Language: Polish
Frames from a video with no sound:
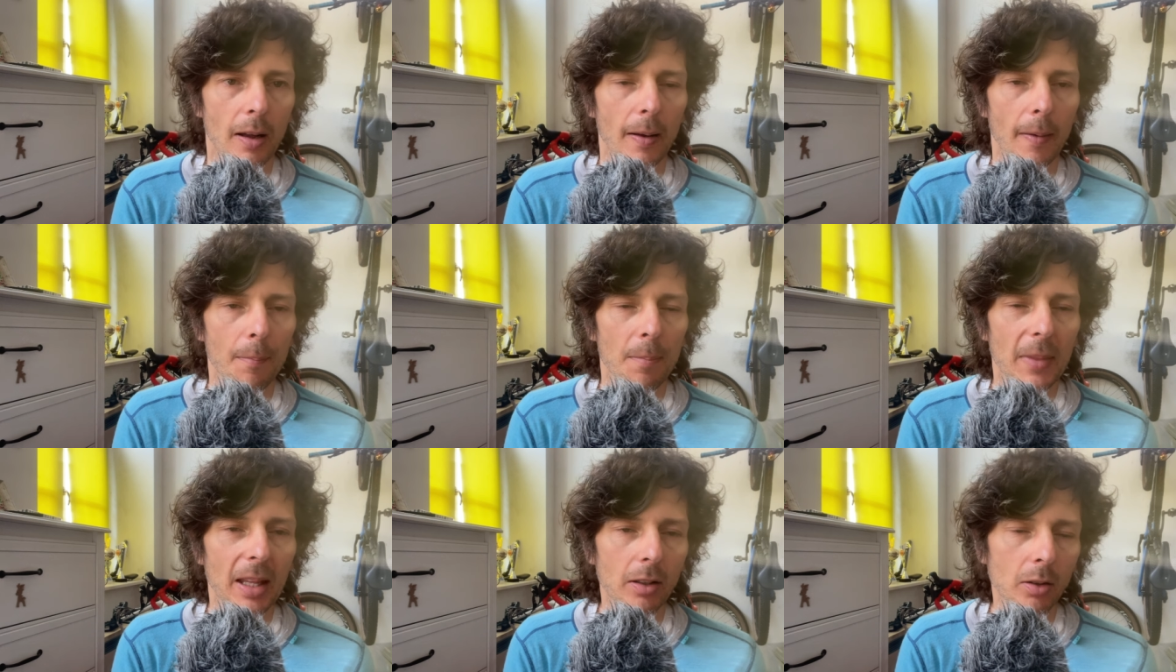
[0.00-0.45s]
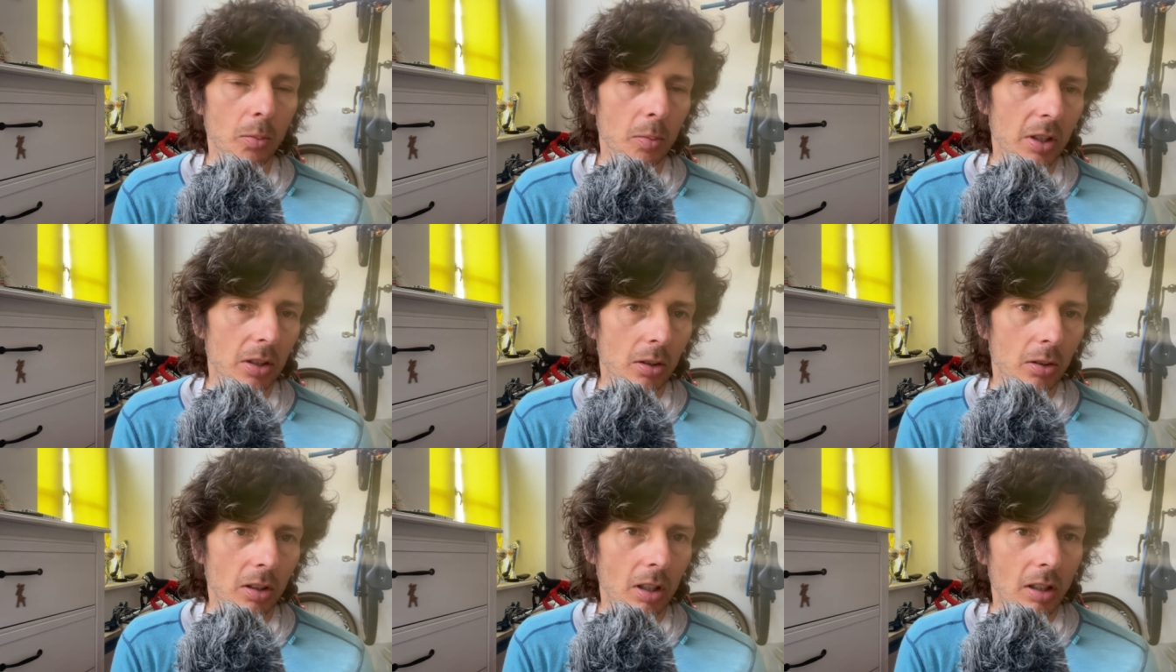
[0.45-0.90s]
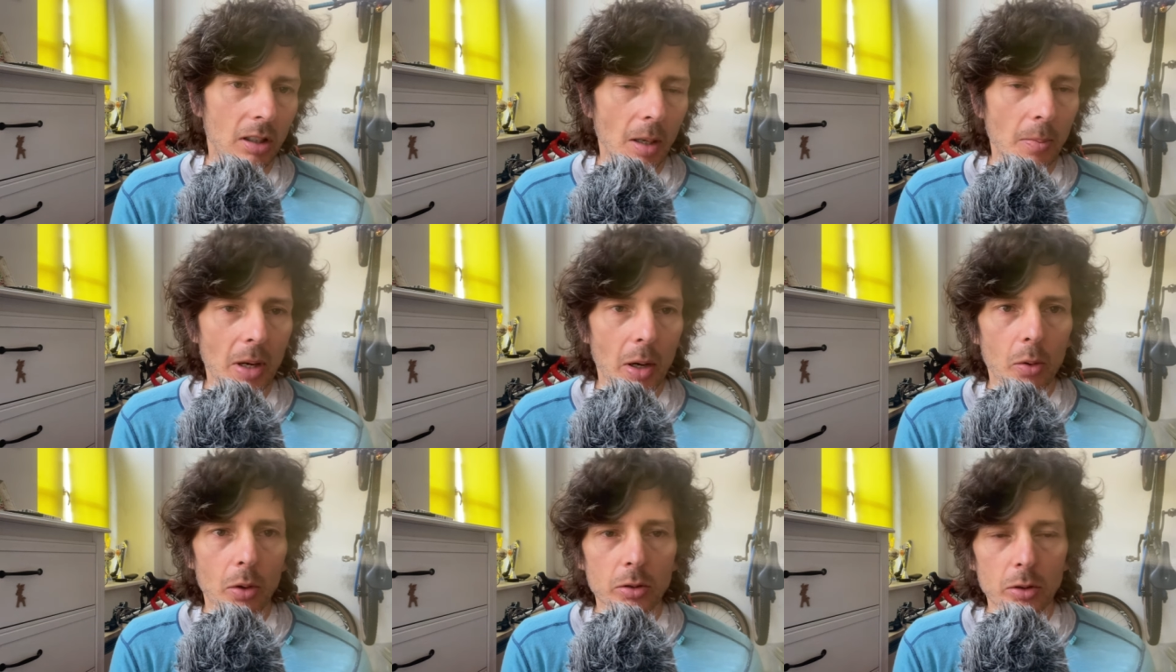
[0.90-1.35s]
Natomiast no, nie, nie
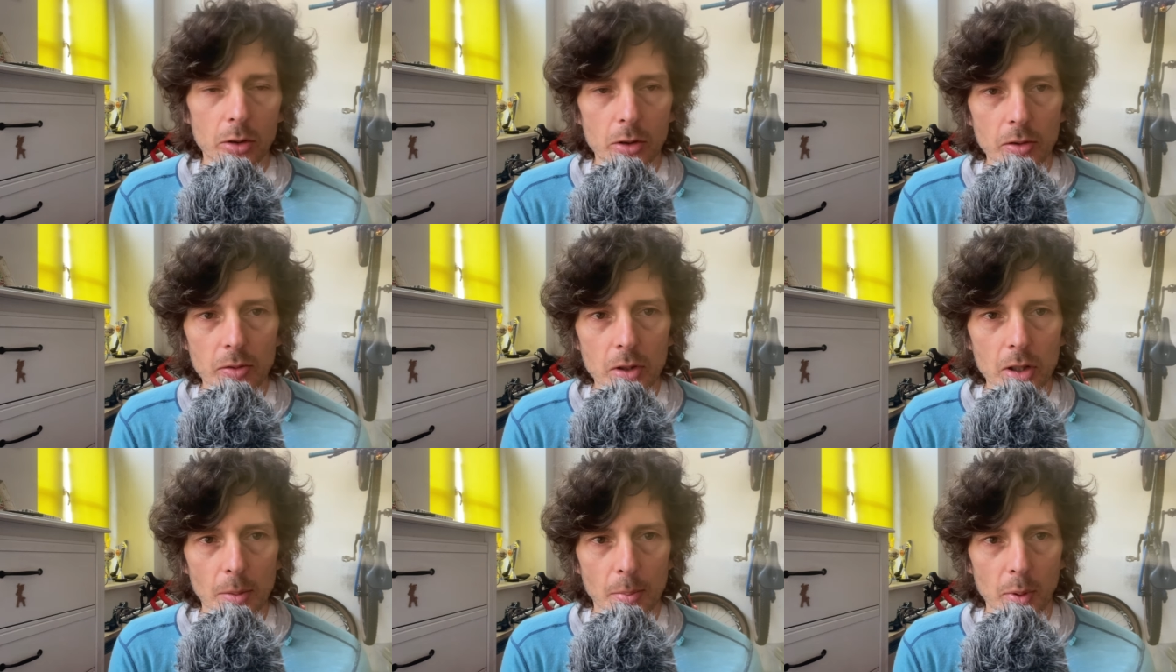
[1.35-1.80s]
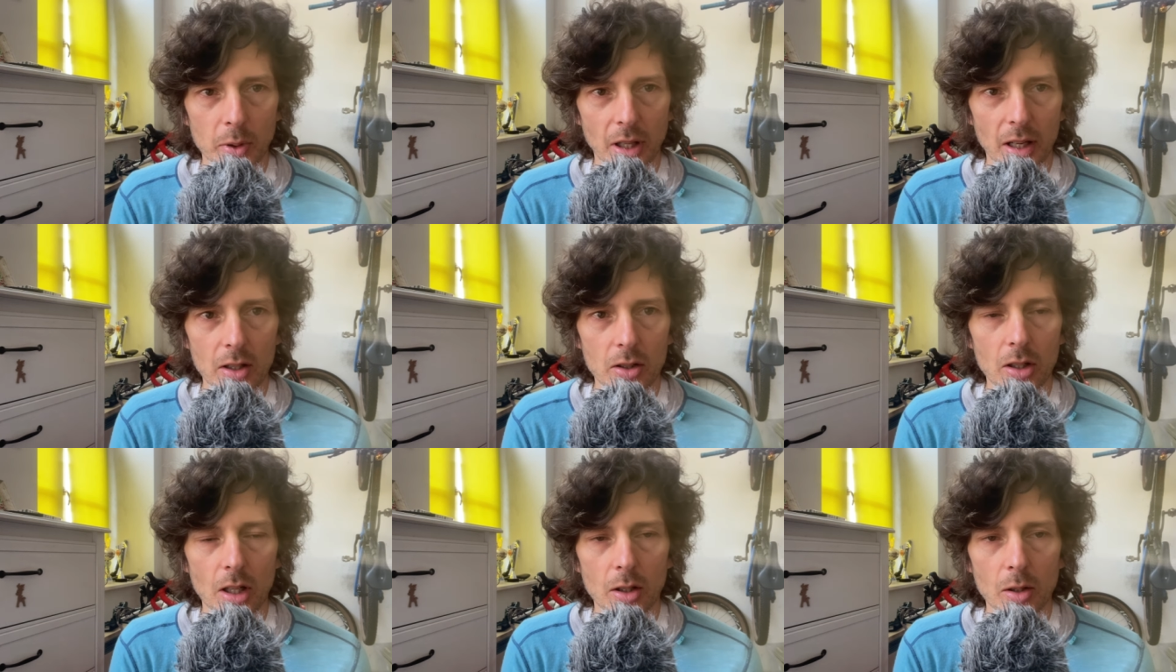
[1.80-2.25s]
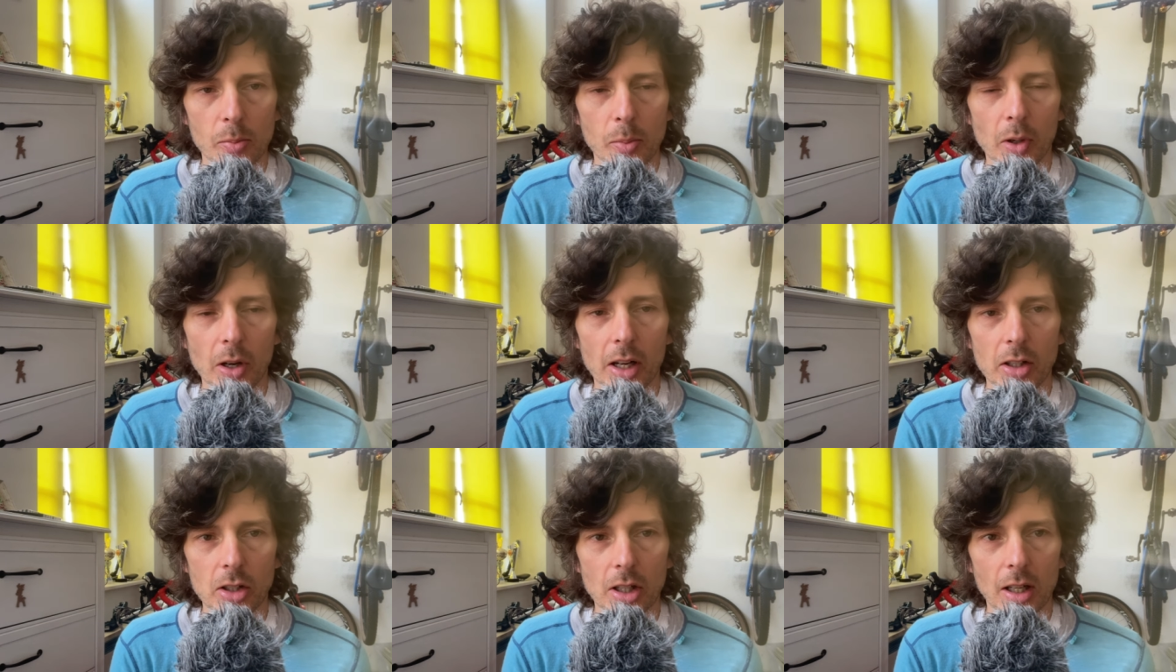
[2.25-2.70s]
miał on oczywiście podejścia do
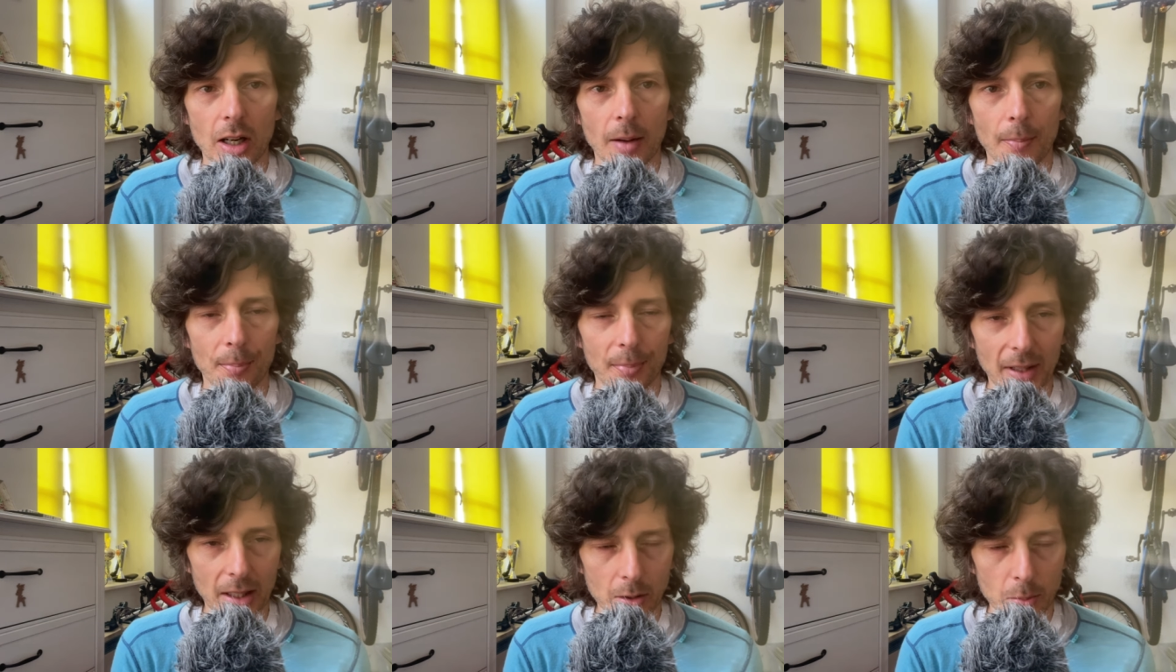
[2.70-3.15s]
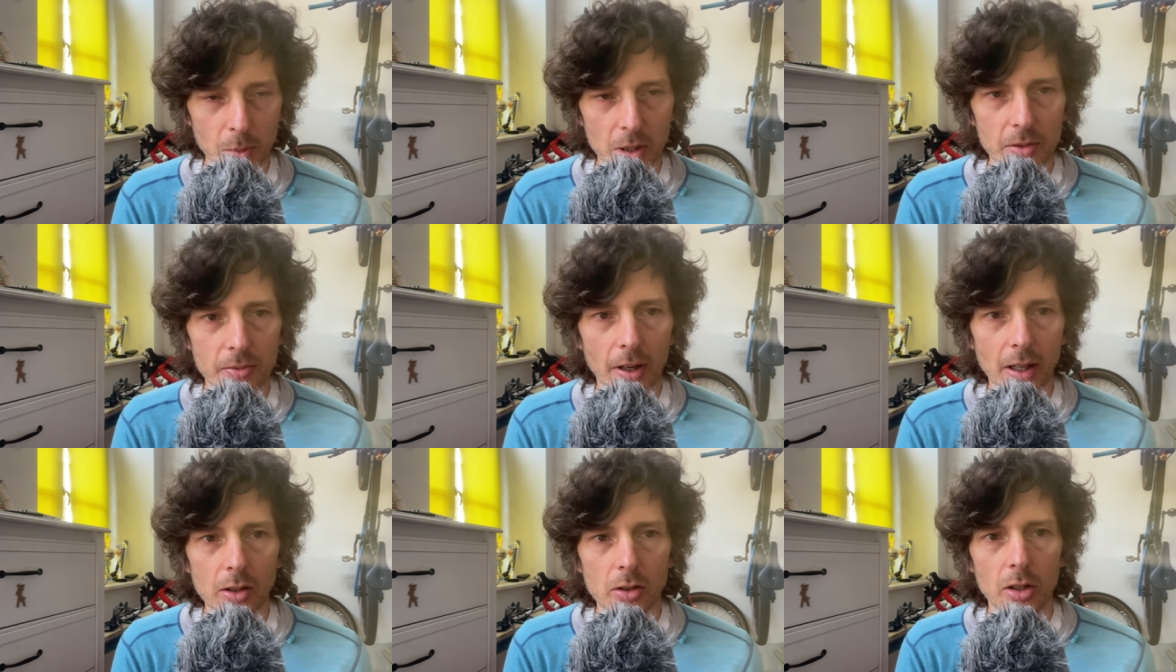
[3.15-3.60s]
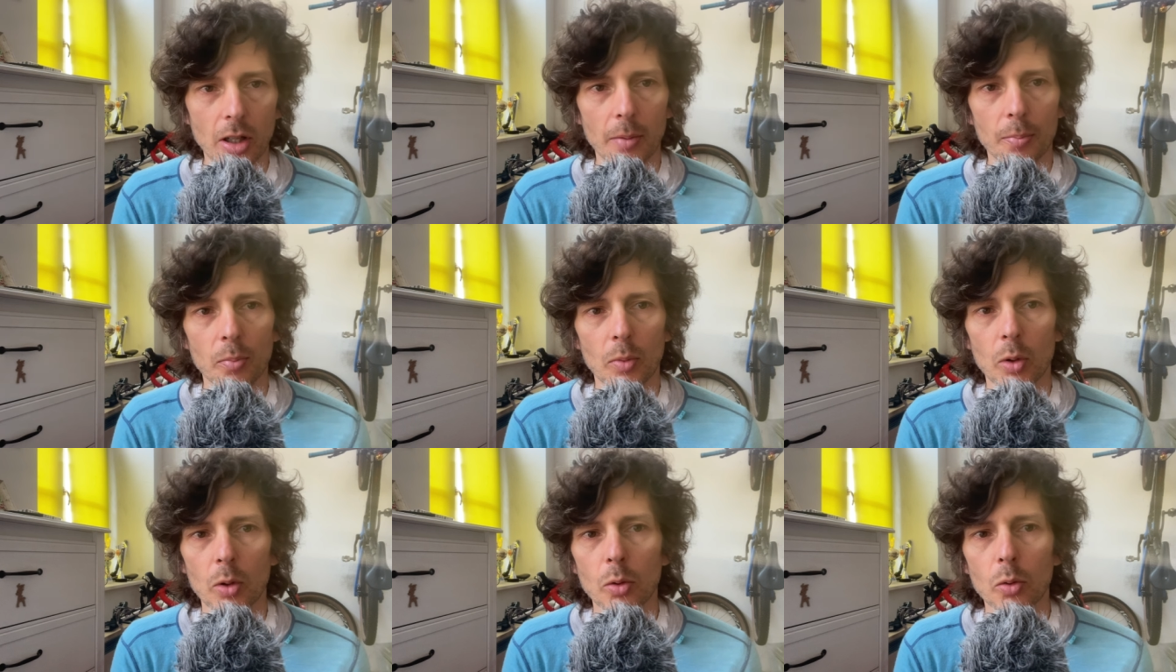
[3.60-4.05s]
Pogaczera, natomiast fakt, że
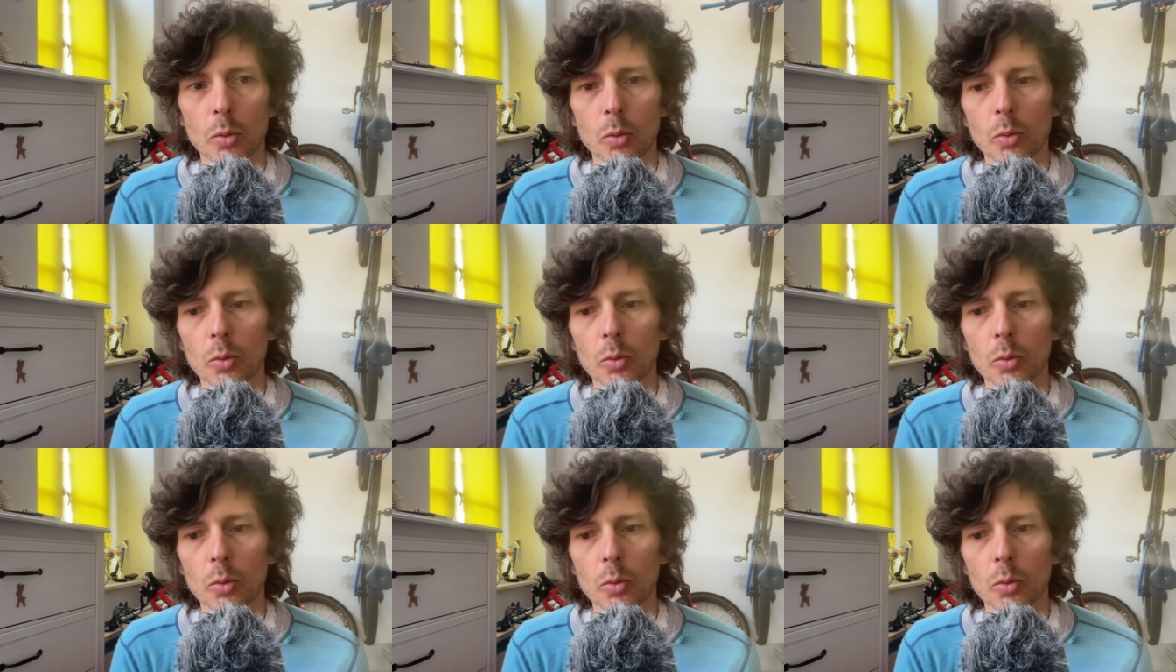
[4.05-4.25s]
y,